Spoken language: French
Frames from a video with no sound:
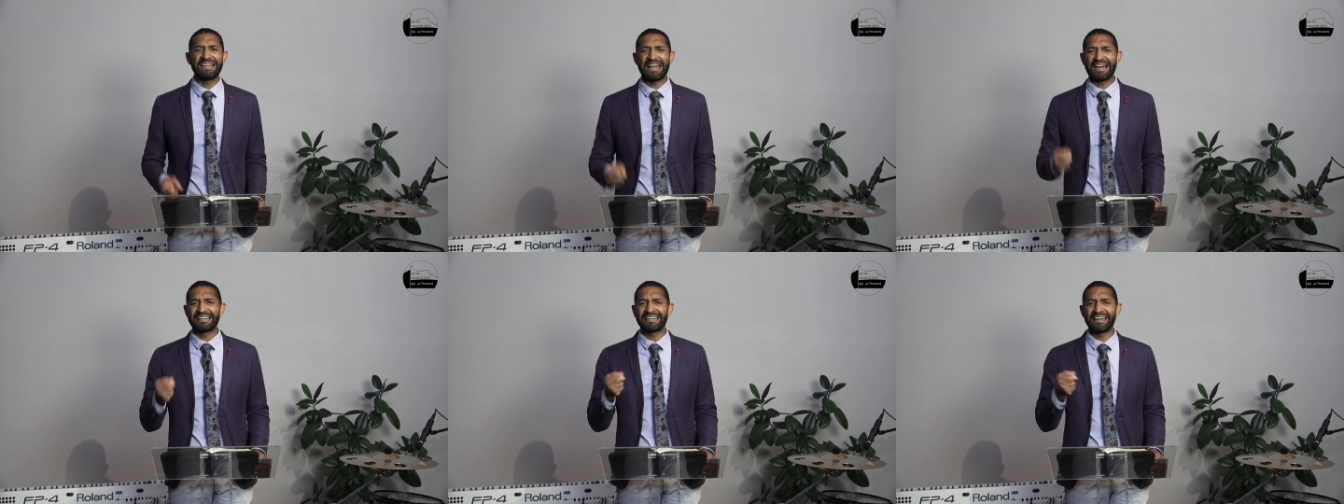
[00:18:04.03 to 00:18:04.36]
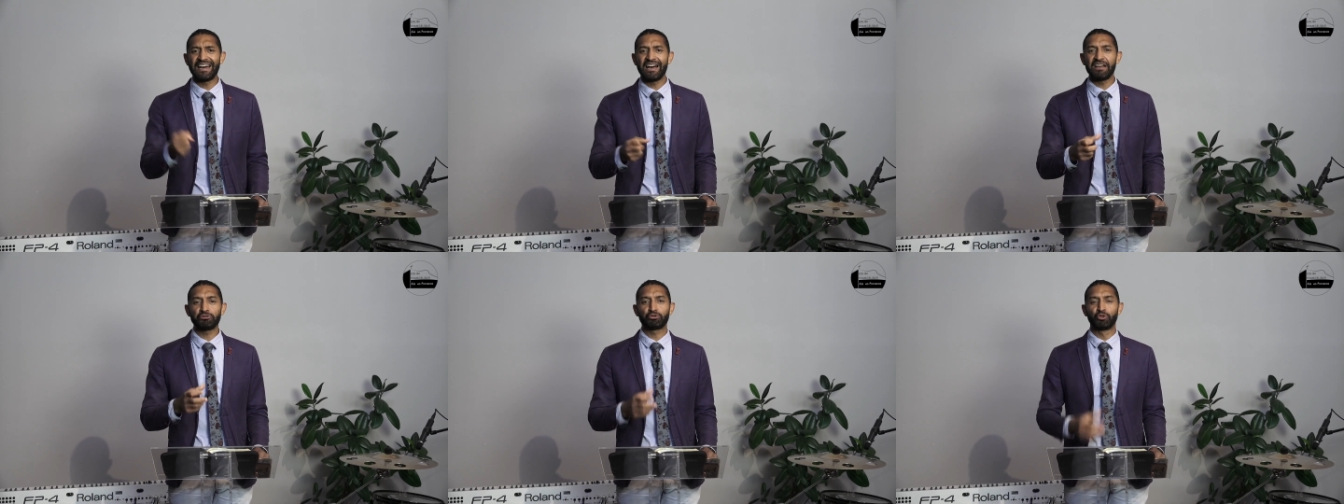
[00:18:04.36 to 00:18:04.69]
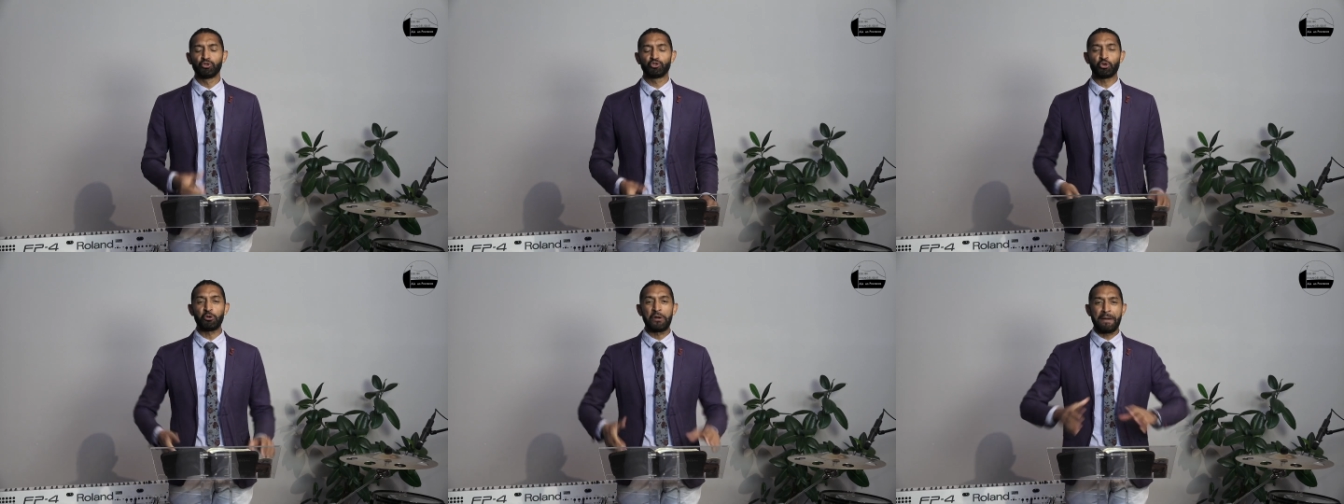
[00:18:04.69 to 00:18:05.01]
la grâce
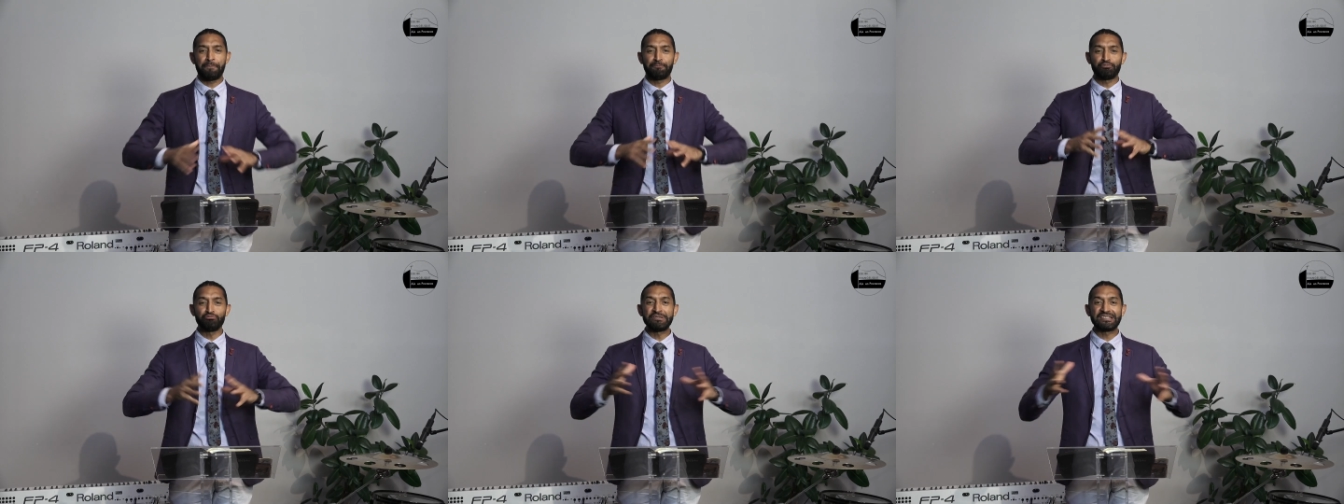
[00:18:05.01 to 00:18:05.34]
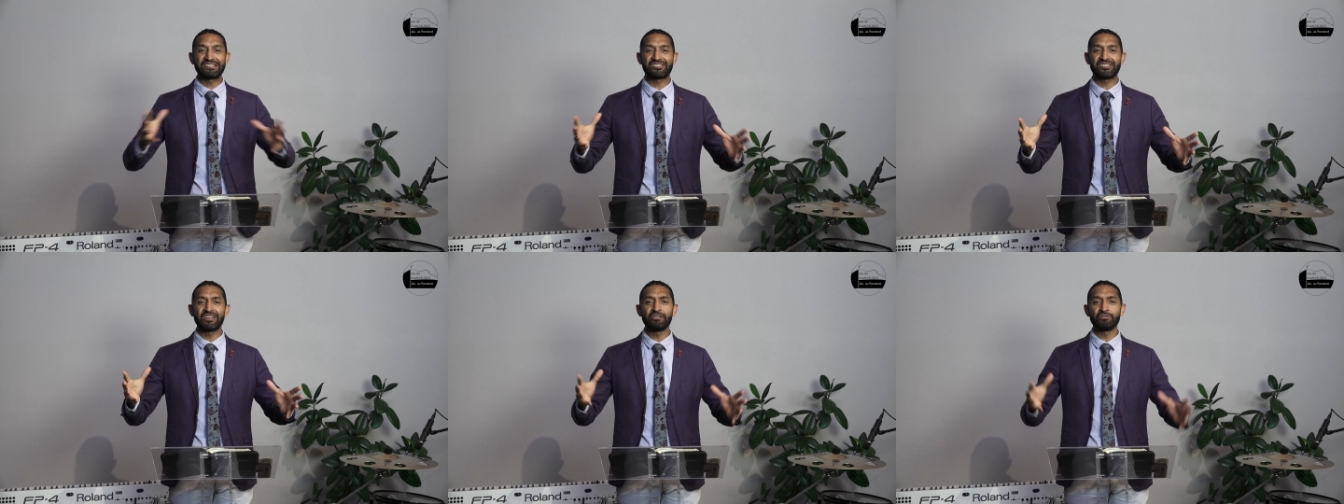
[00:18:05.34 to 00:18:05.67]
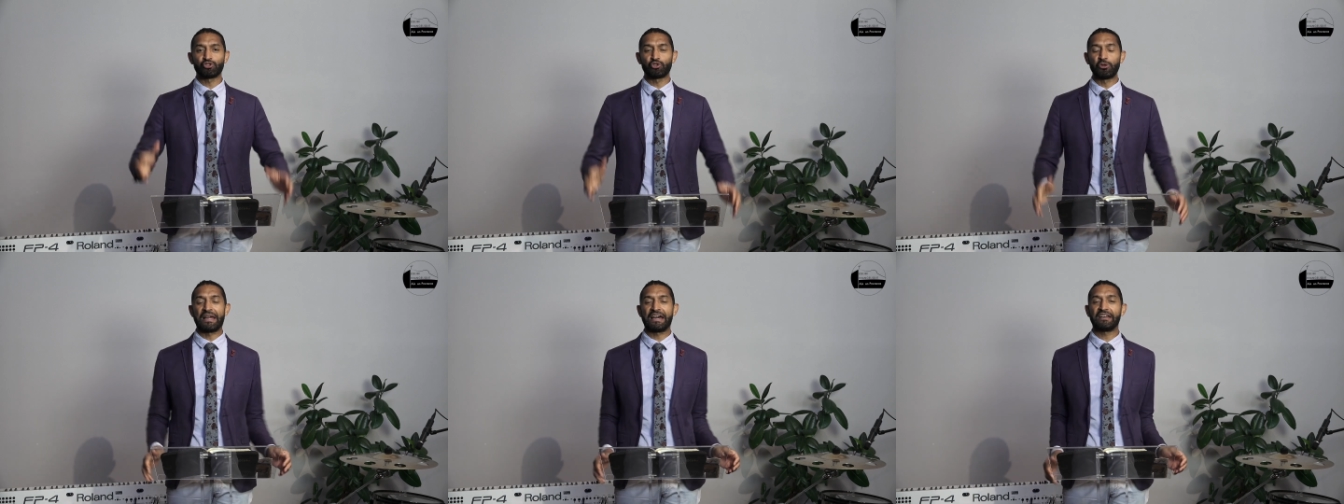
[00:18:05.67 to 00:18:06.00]
de Dieu, la
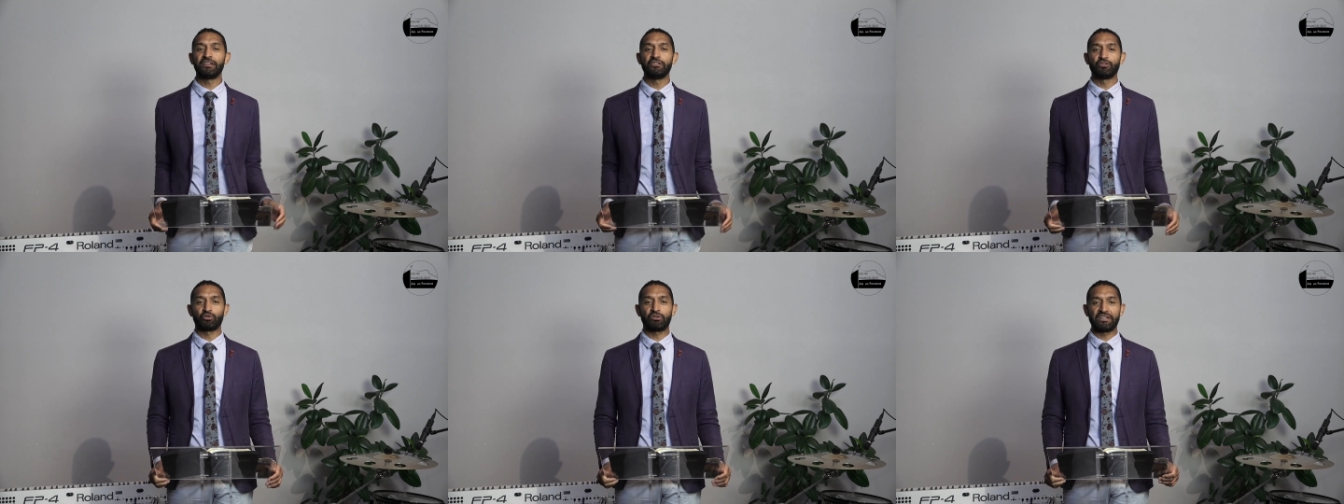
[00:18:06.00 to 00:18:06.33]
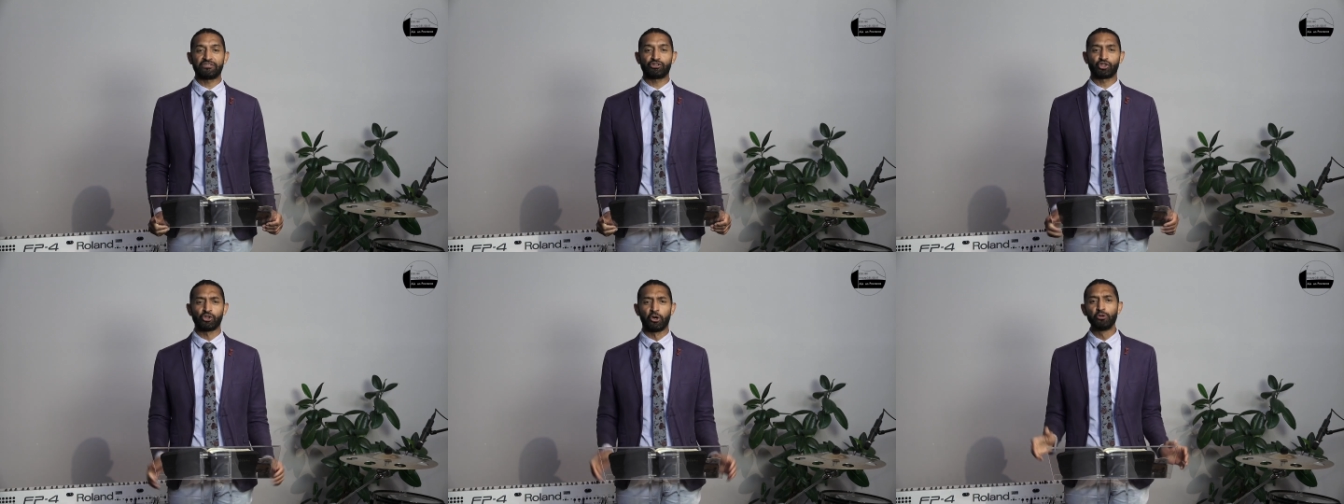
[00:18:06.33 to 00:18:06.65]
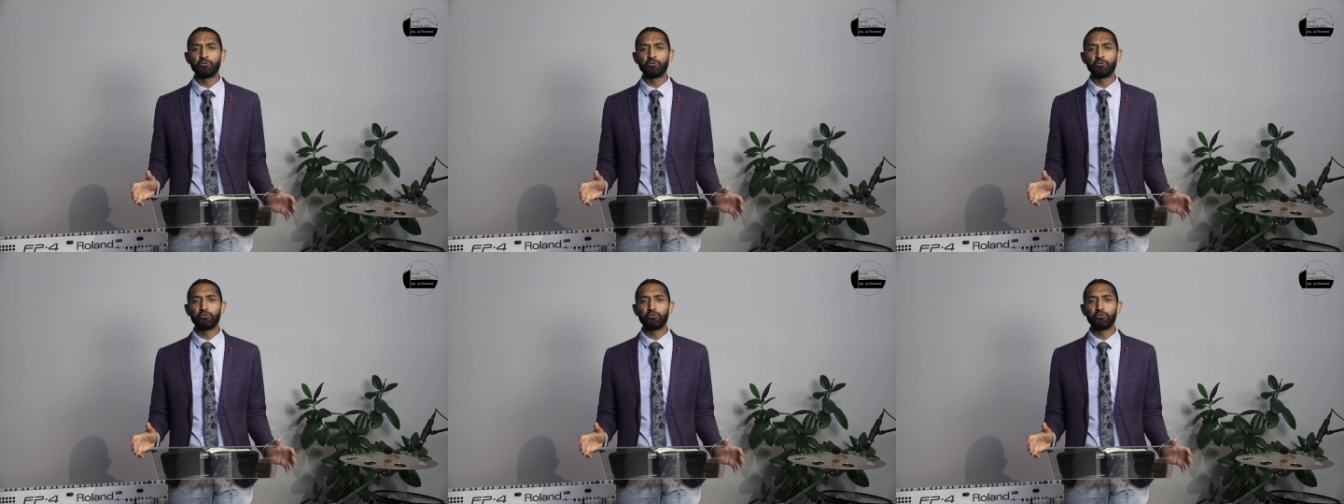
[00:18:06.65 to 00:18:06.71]
puissance de la résurrection,